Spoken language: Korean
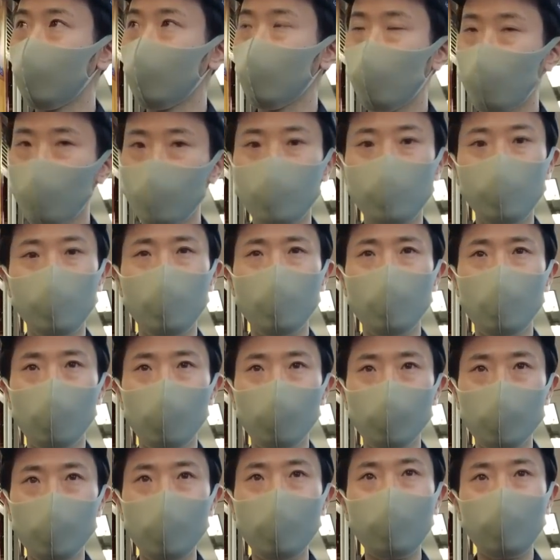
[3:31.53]
곳이라고
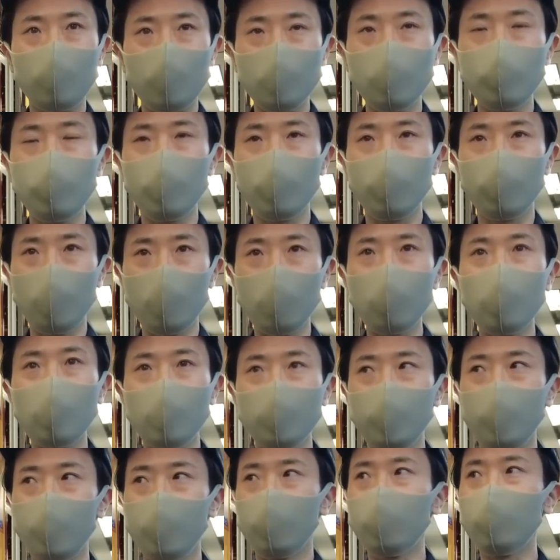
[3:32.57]
생각을 하시면 될 것
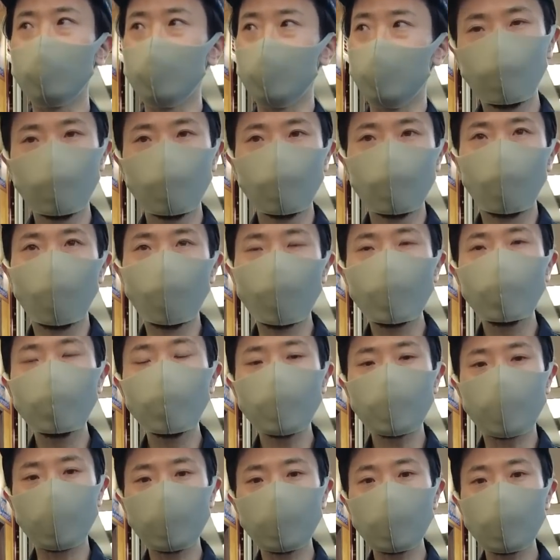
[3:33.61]
같아요.
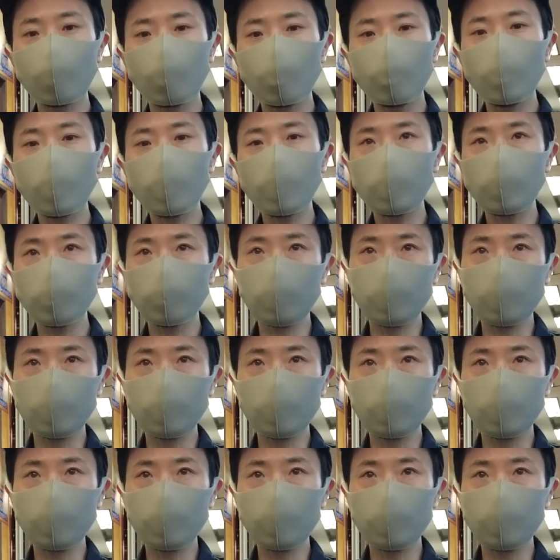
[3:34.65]
이분이 굉장히 유명하신